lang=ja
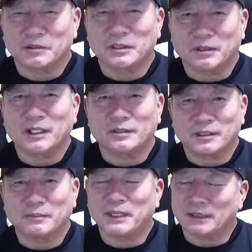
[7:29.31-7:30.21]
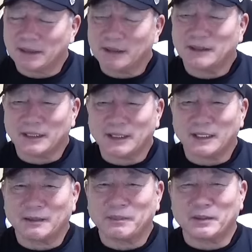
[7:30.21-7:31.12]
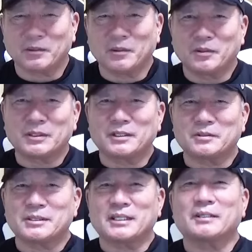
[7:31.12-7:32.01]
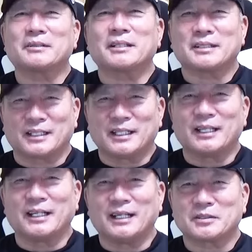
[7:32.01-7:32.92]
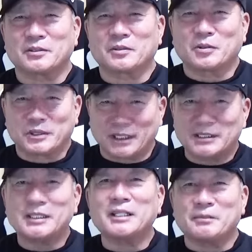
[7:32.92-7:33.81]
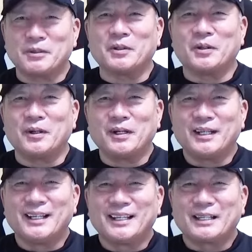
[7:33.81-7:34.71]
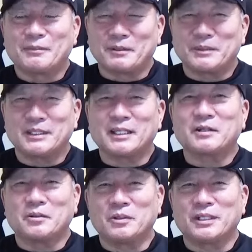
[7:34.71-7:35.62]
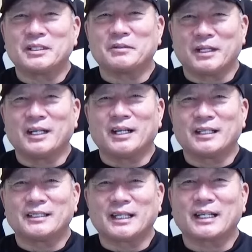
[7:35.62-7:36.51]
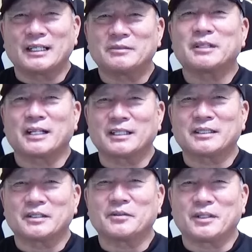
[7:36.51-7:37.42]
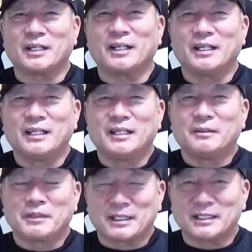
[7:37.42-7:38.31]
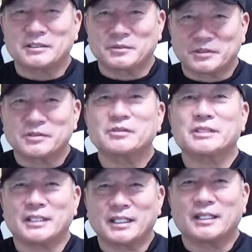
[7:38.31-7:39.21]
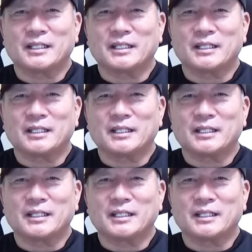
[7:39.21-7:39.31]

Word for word: 性はあるねまあただやっぱこう大谷の性格だったらその固定してでも、やっぱみんなの応援にはなんか行くかなっていうような、うんまあ、感じもするしね、